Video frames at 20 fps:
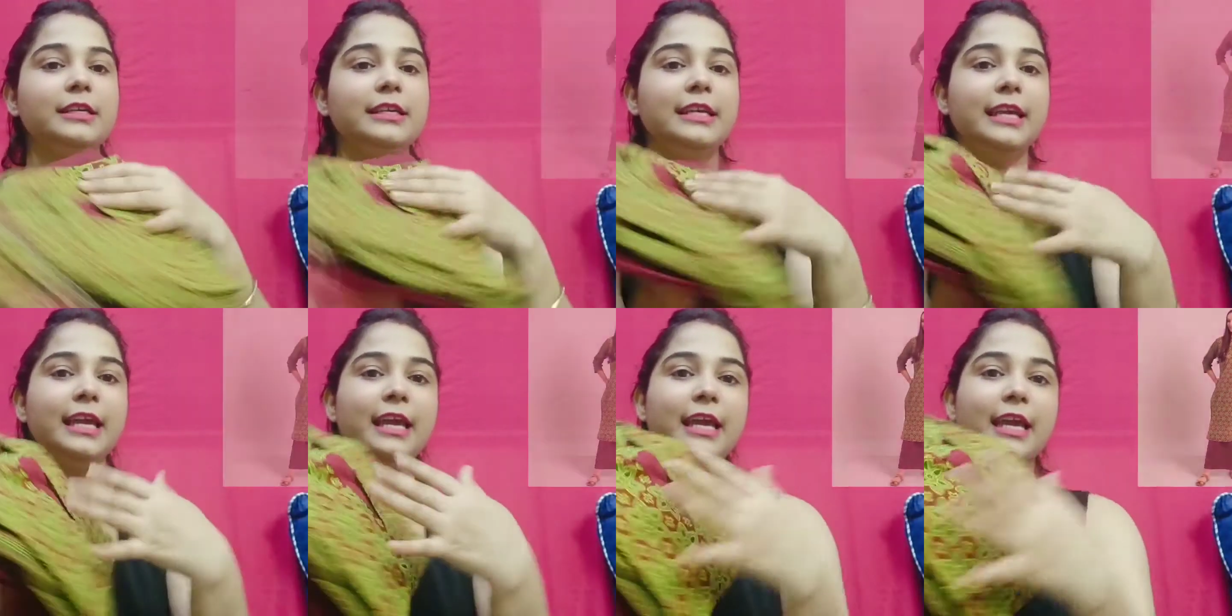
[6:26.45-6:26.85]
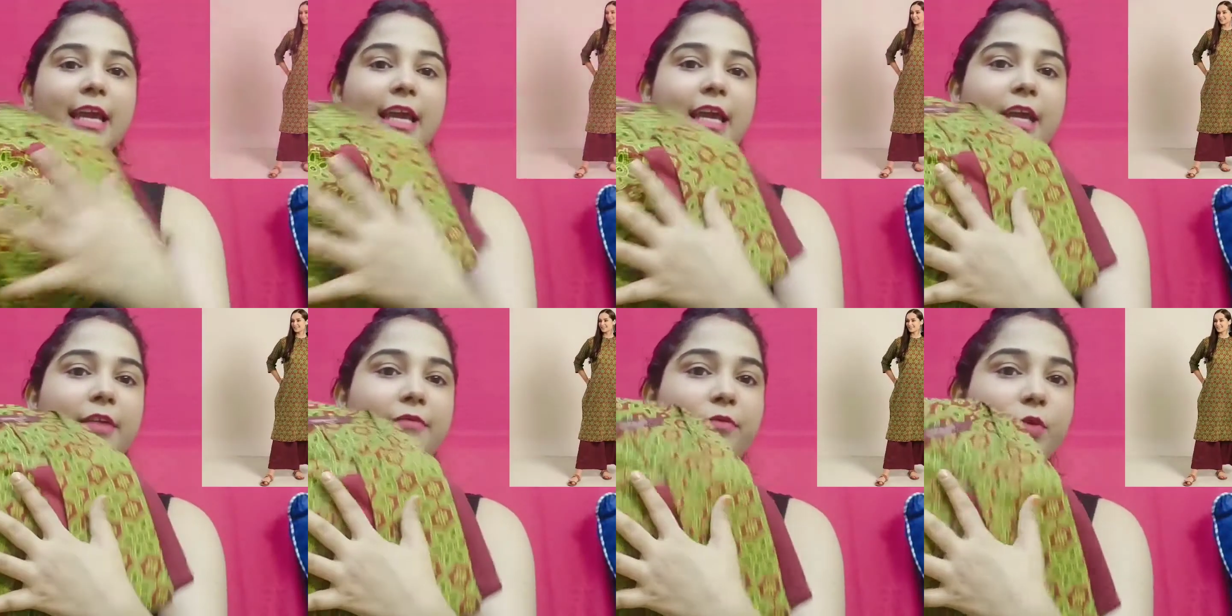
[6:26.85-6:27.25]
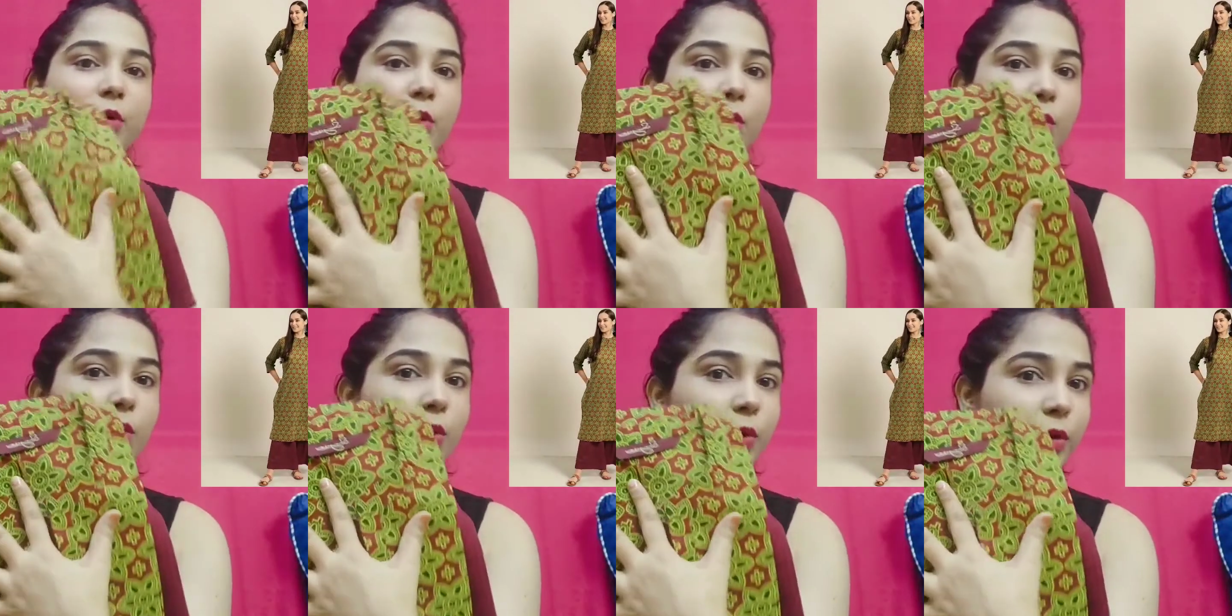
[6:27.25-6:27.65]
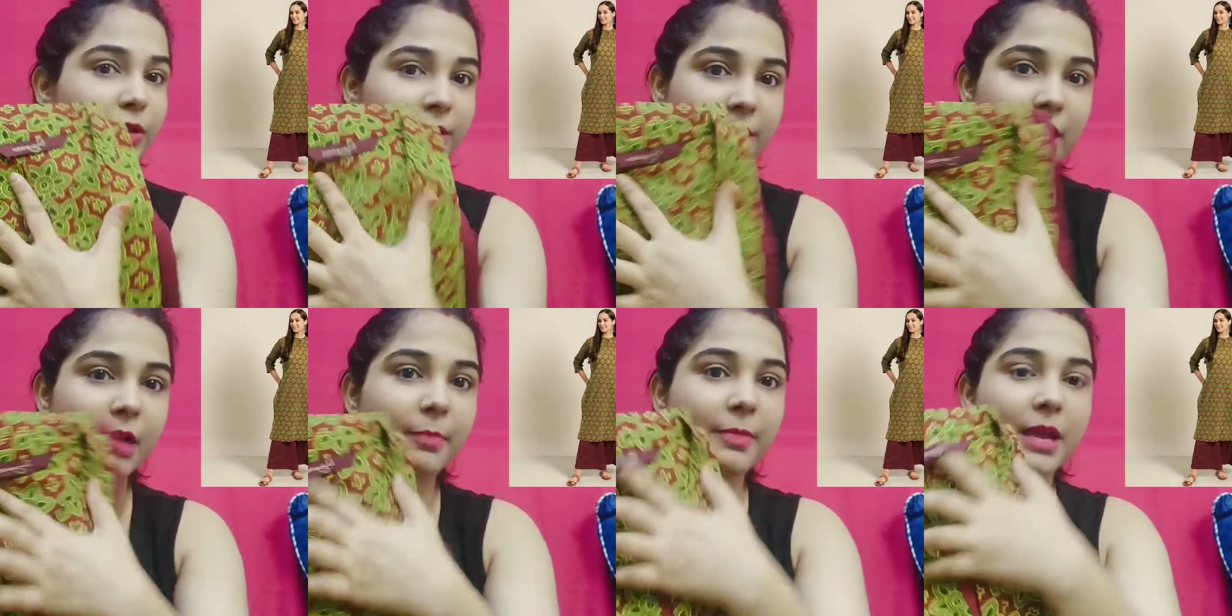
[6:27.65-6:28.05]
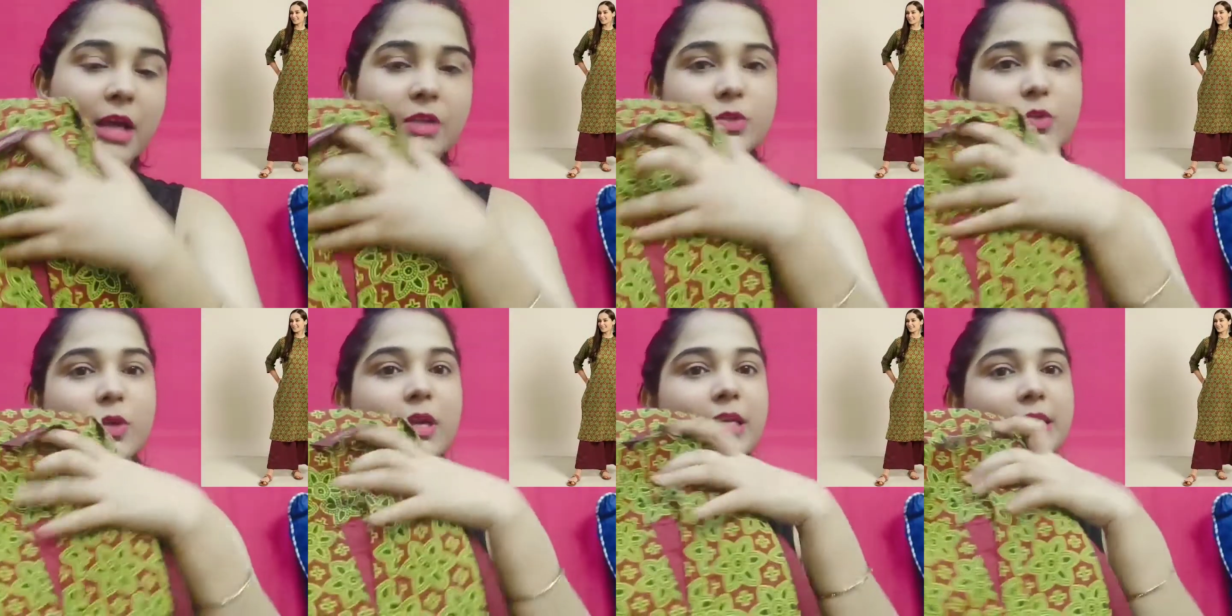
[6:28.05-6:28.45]
ये है वो कुर्ता
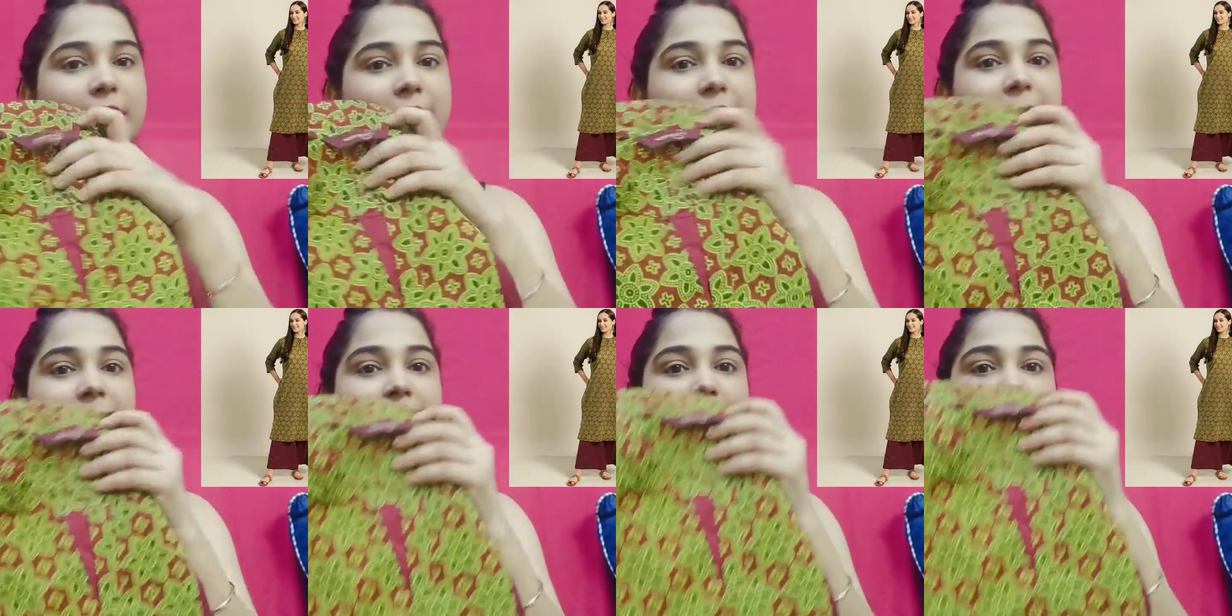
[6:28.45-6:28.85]
प्लाजो का सेट